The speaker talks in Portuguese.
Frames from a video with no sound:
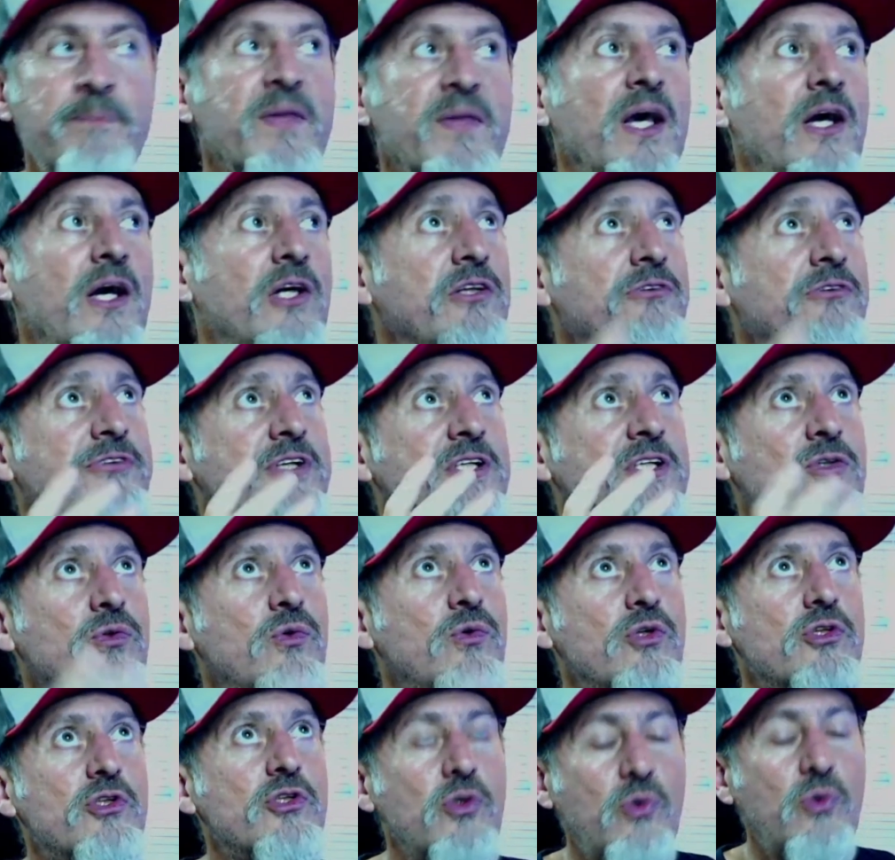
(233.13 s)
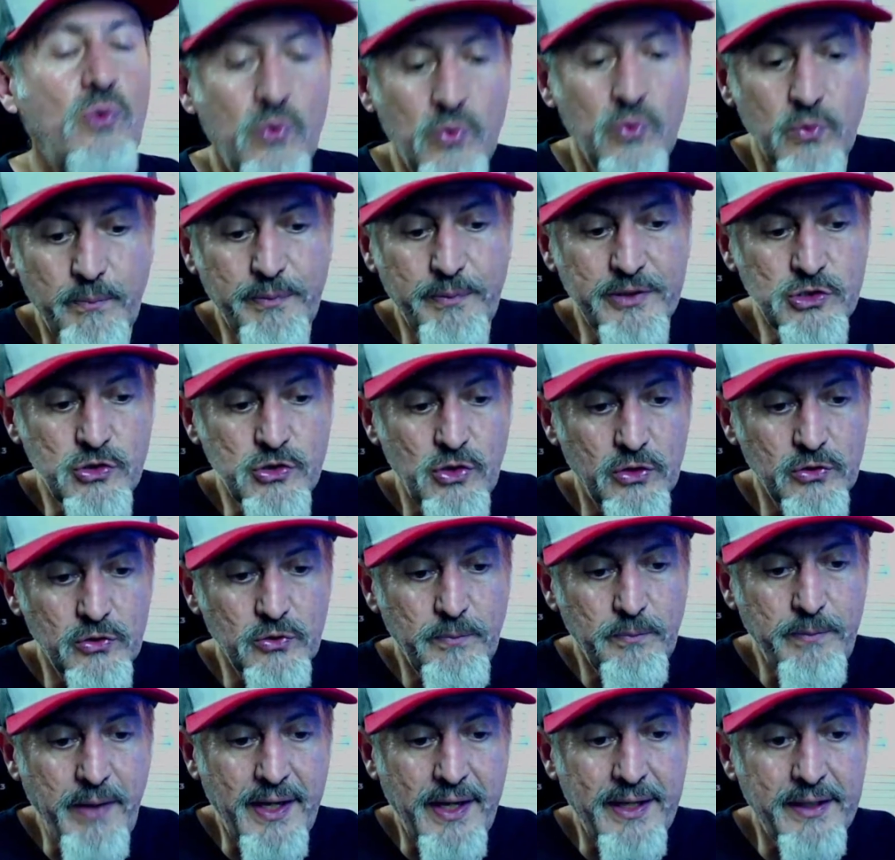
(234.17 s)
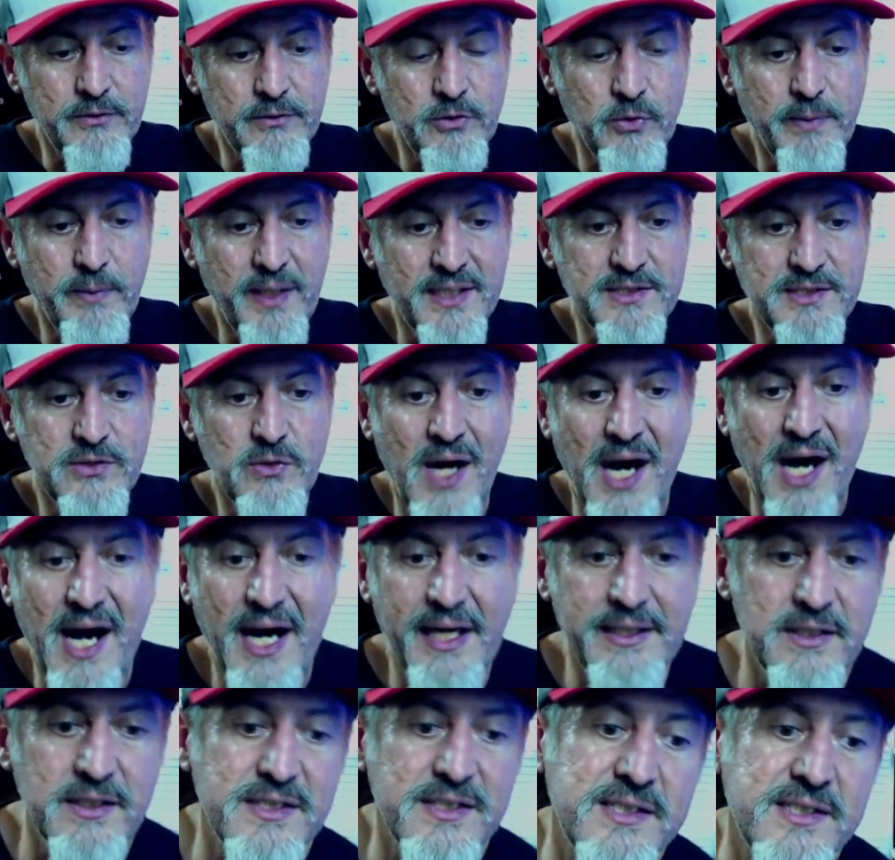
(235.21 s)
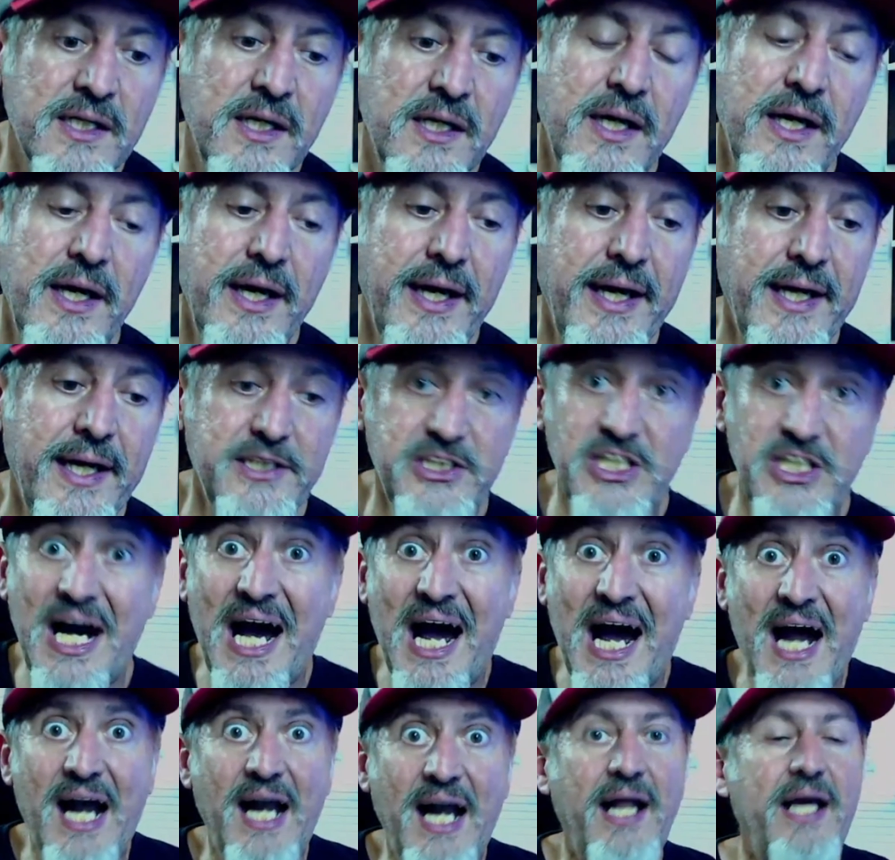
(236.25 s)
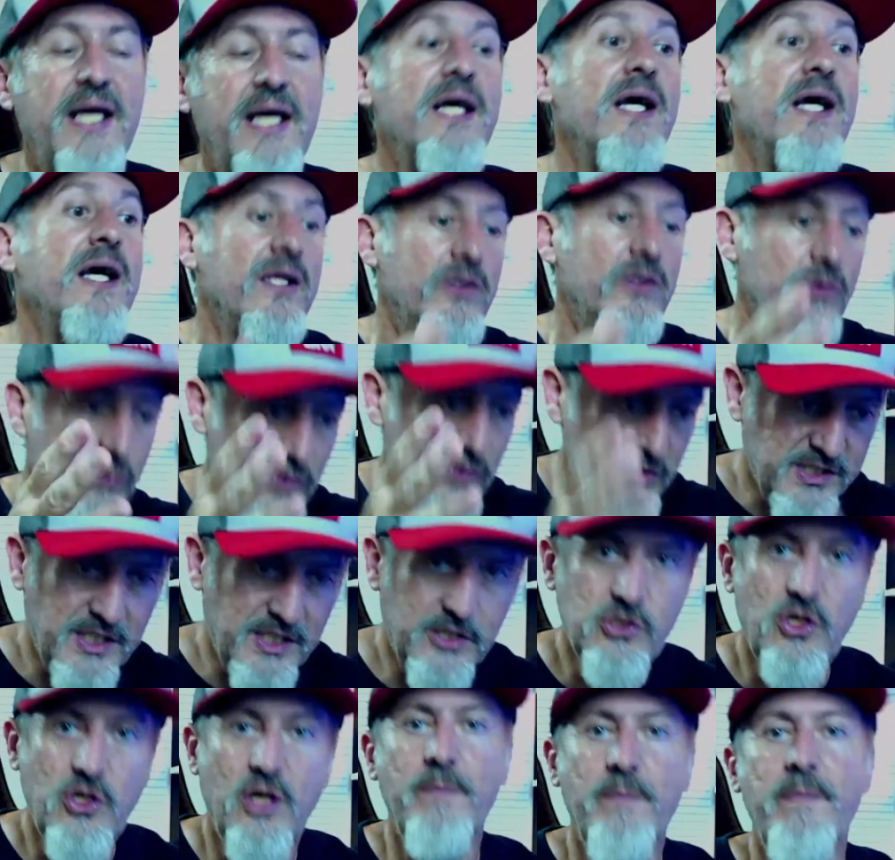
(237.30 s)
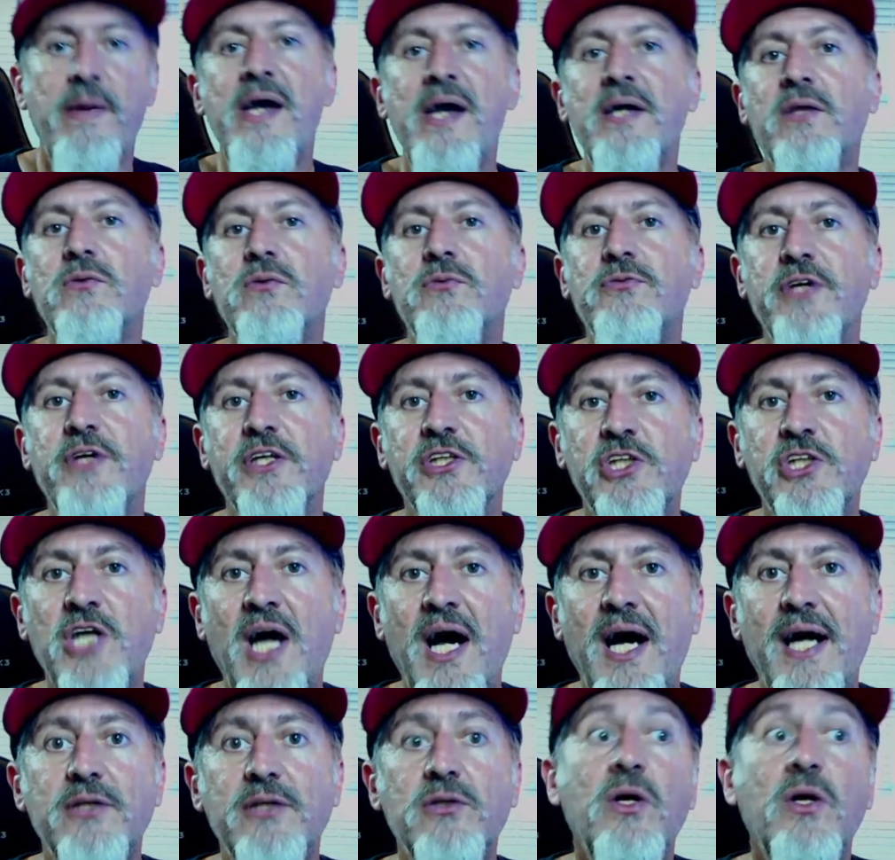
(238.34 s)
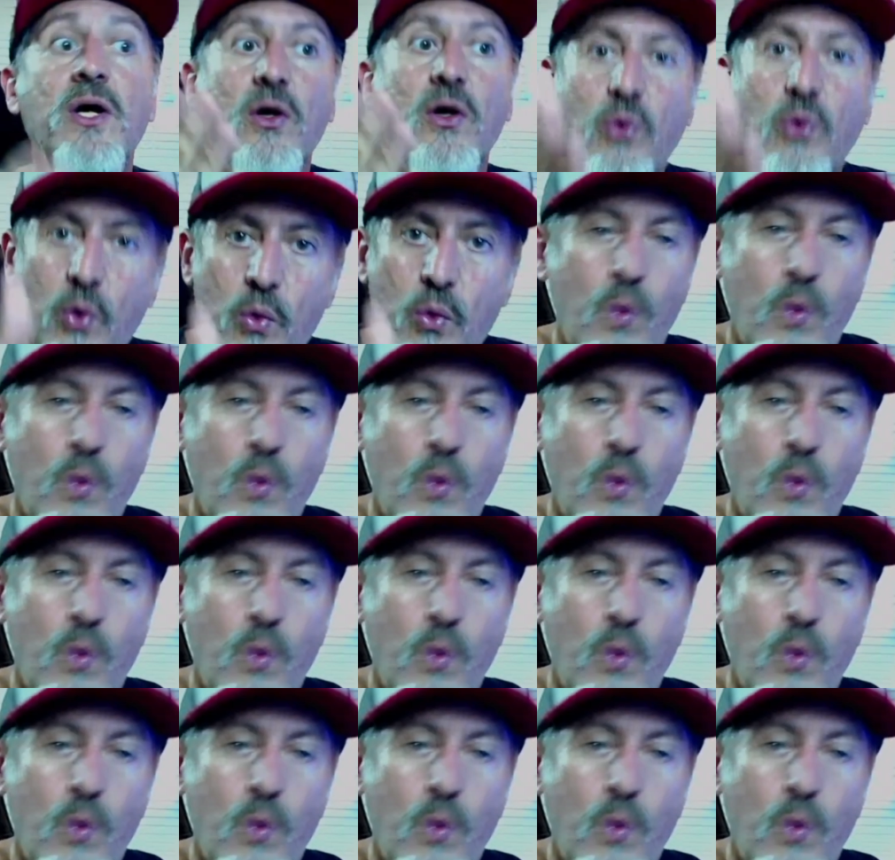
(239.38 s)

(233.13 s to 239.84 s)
Eu já fiz curso com o pessoal do, do Brasil Riders é, de Harley num estacionamento fechado, com o